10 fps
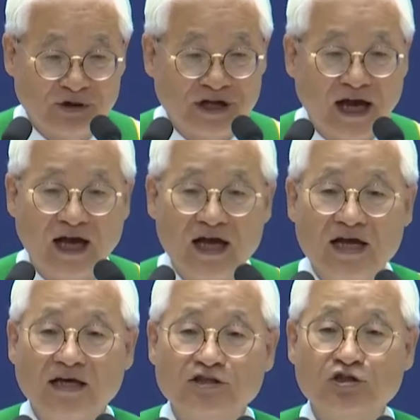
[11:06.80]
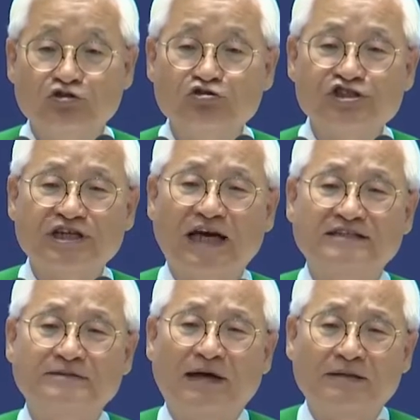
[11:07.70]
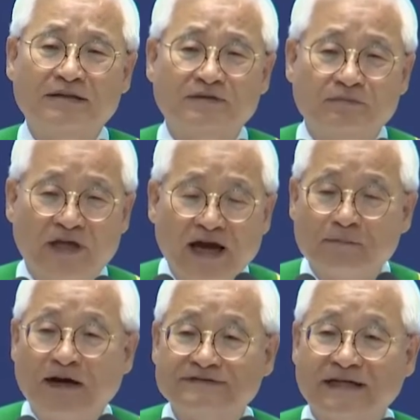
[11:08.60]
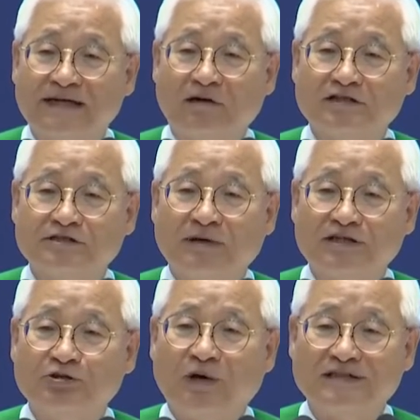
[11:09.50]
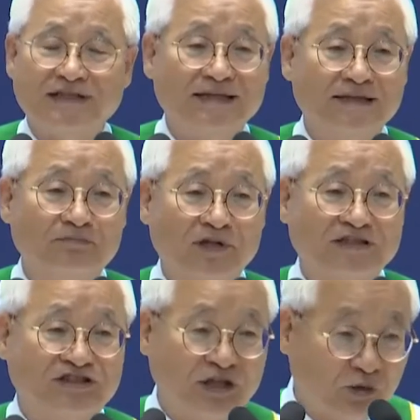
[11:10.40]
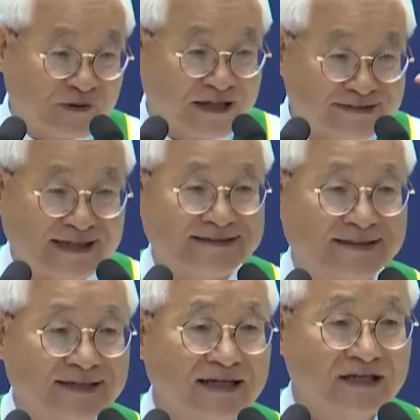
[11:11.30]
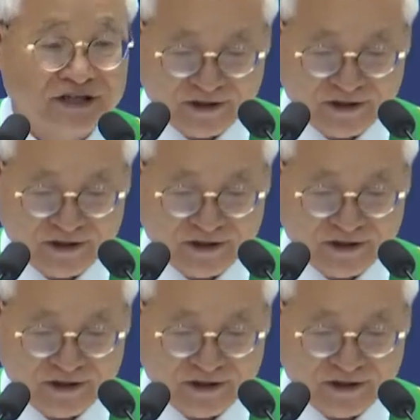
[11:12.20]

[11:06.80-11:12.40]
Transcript: 할머니가 유식하지만 대학 박사를 나왔지만 기도하지 않는 보다 지혜롭다는 사실을